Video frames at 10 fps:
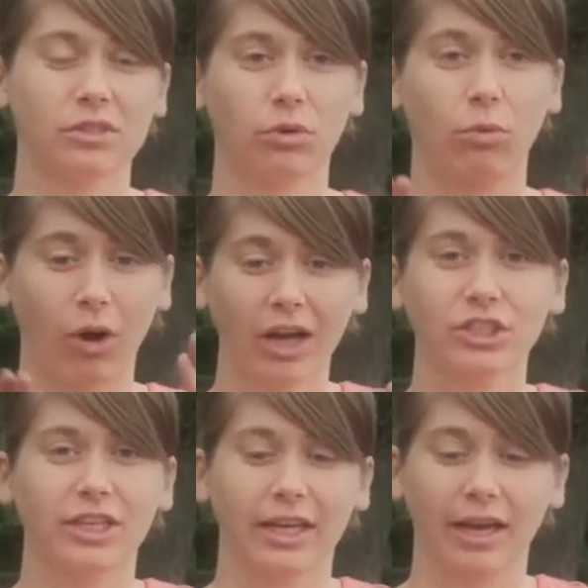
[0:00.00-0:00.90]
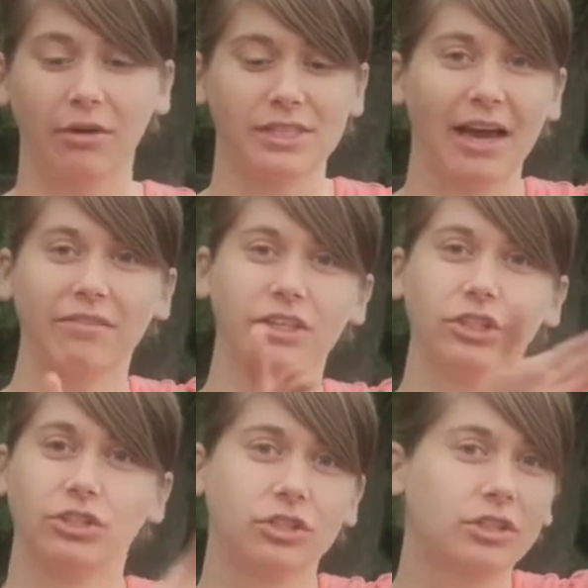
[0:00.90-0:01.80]
więc musiałam na nią
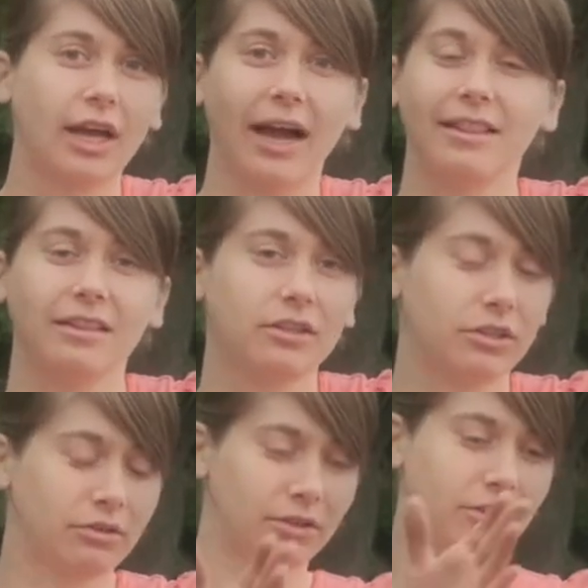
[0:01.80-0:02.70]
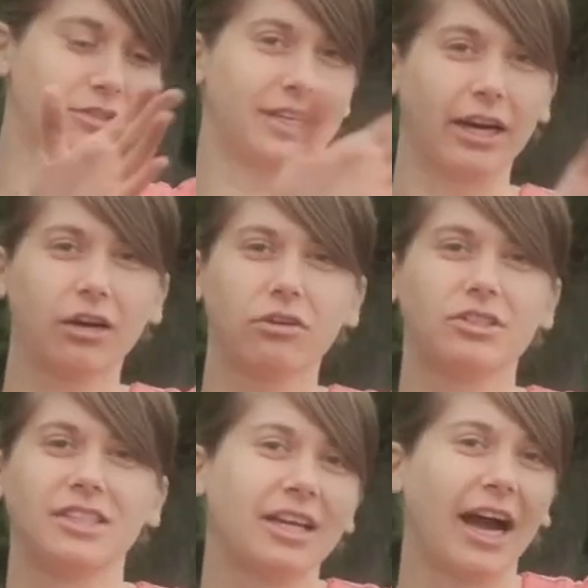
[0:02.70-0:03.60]
spoglądać i kierować się strzałkami.